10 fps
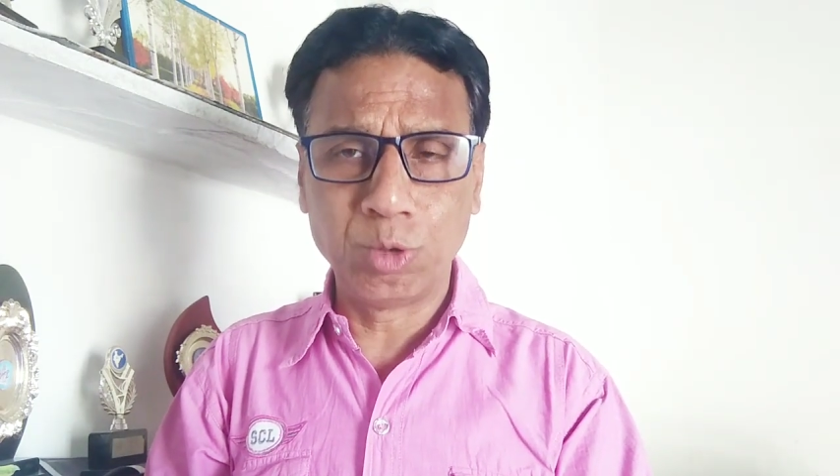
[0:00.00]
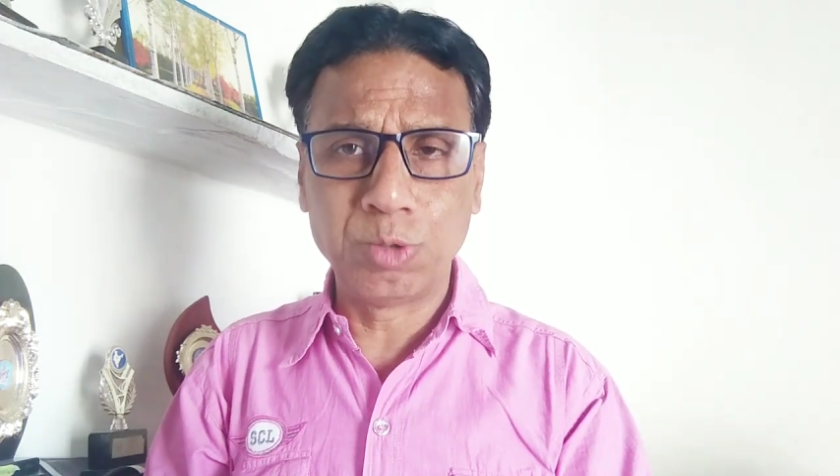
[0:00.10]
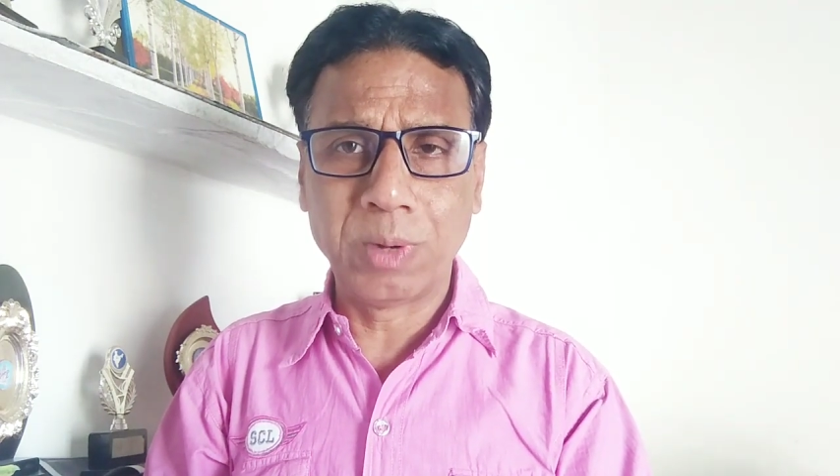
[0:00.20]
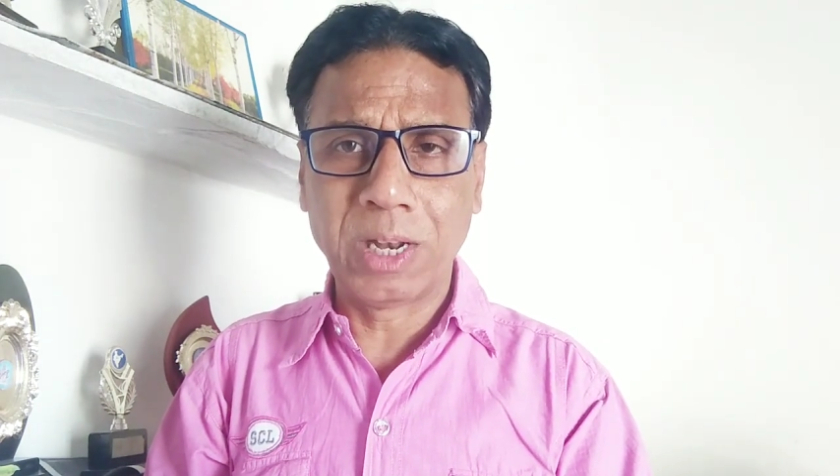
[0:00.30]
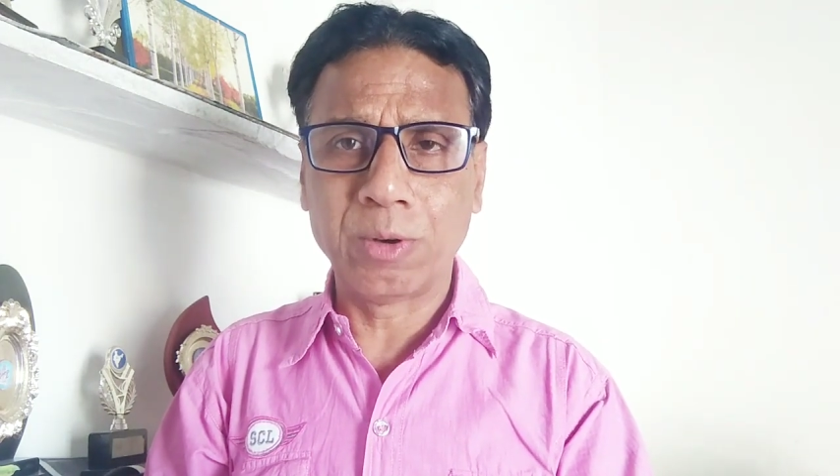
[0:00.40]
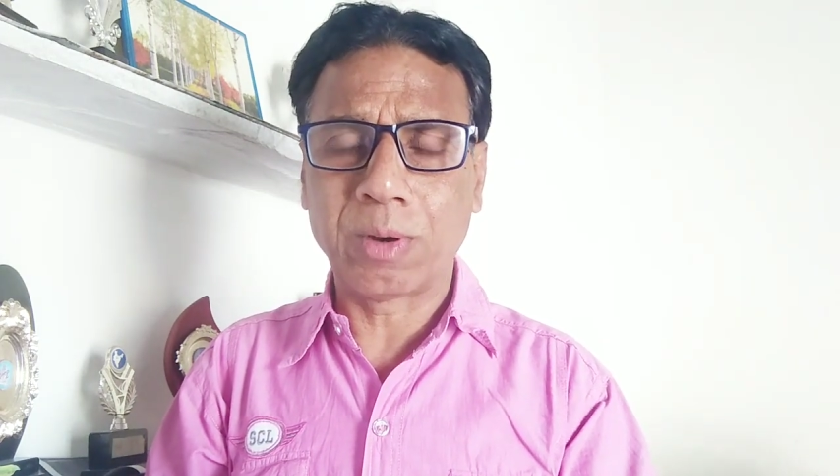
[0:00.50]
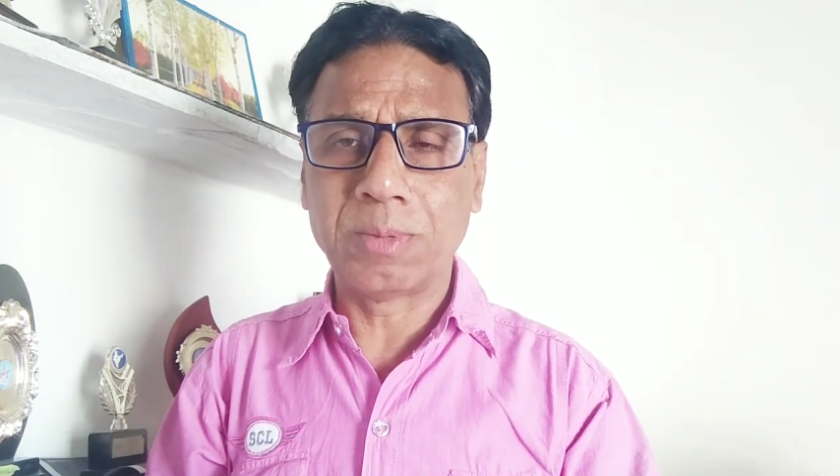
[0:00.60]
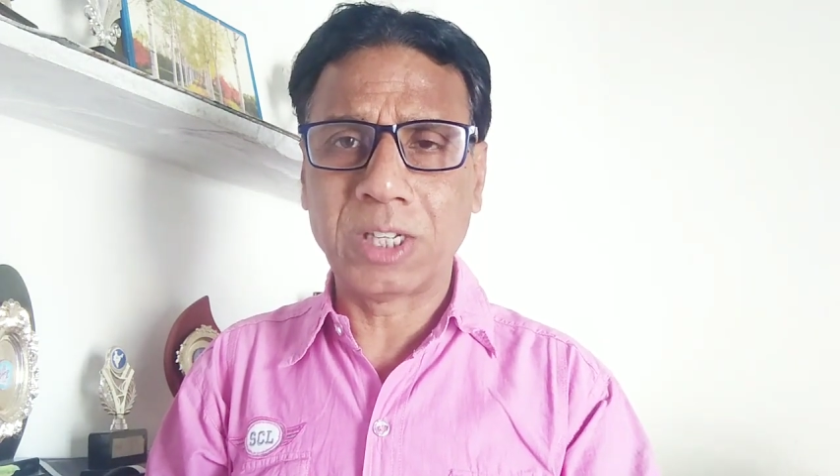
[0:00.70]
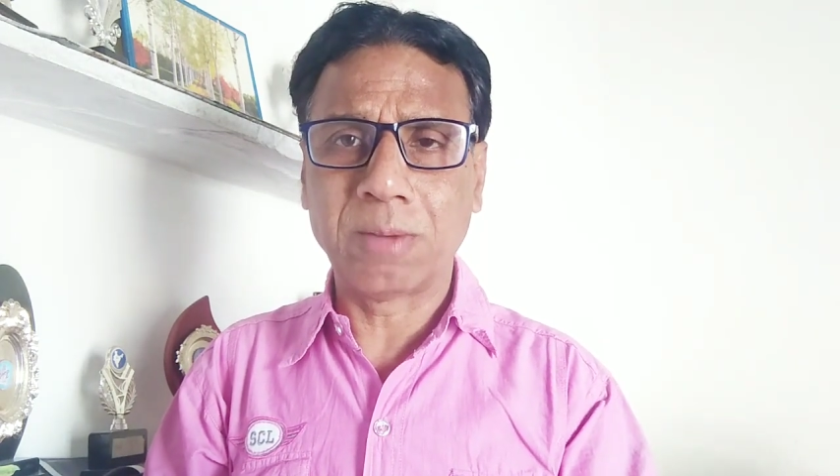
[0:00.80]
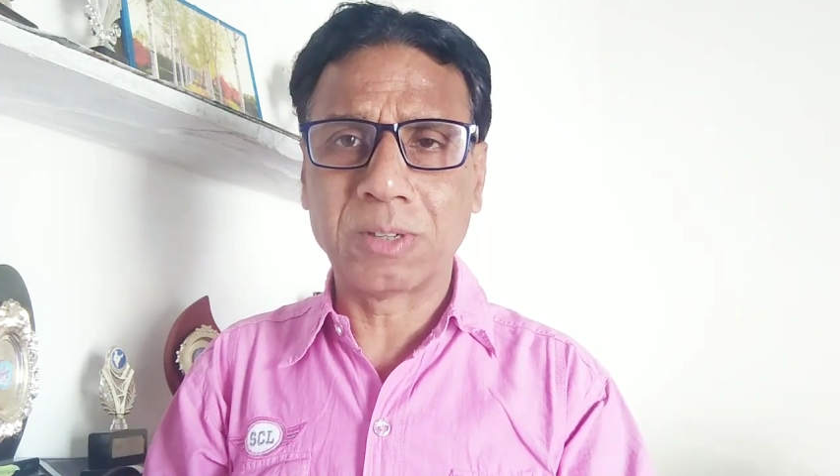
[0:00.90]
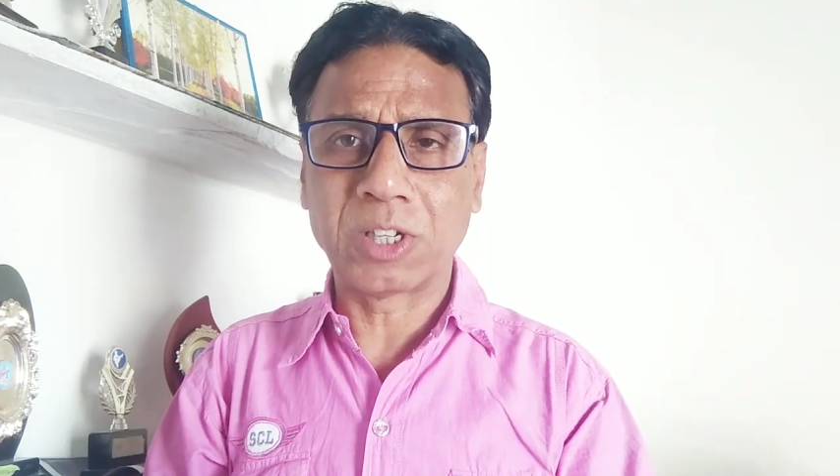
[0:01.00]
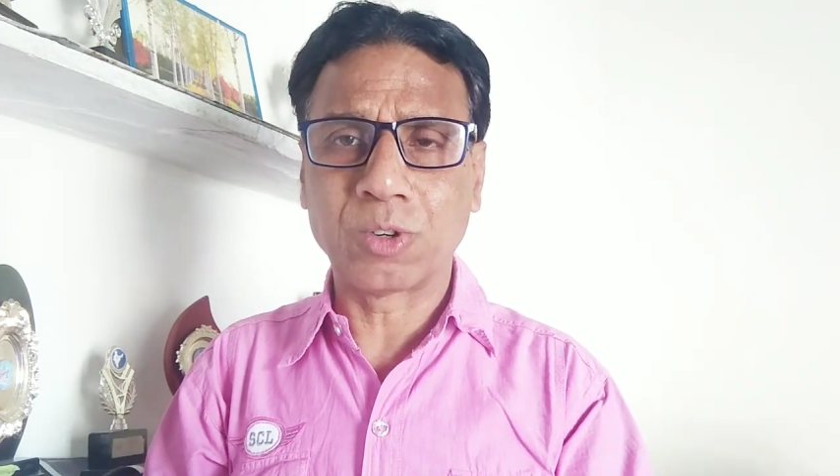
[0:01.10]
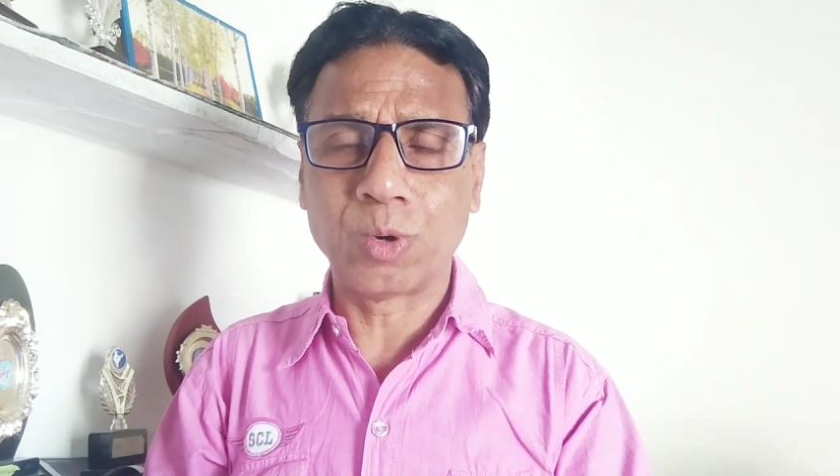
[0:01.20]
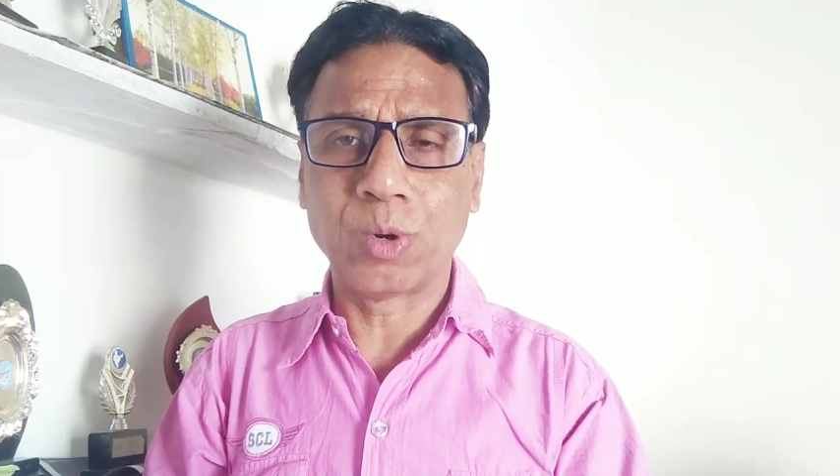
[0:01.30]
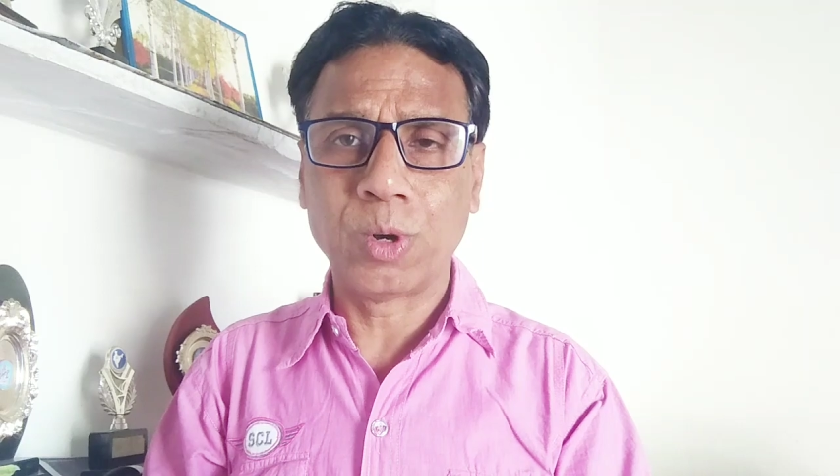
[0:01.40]
व्यूज मिले और अभिषेक
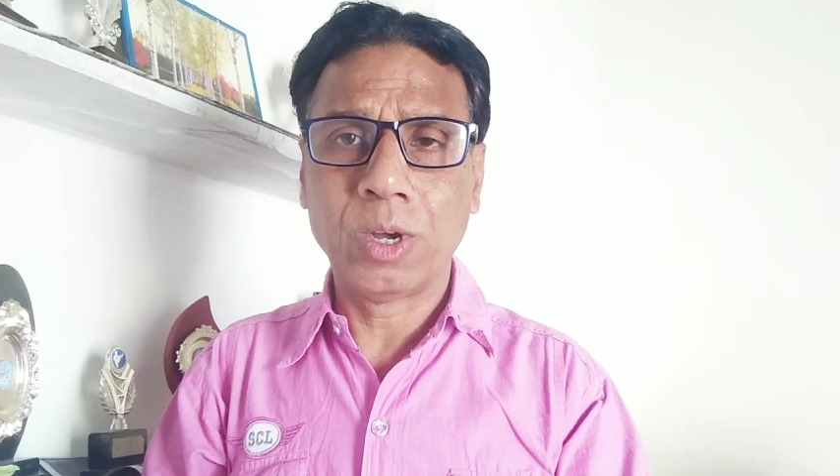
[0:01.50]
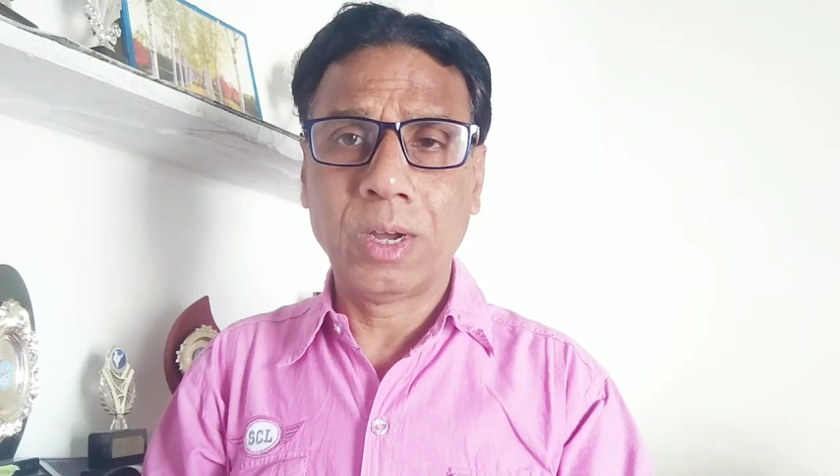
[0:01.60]
बच्चन को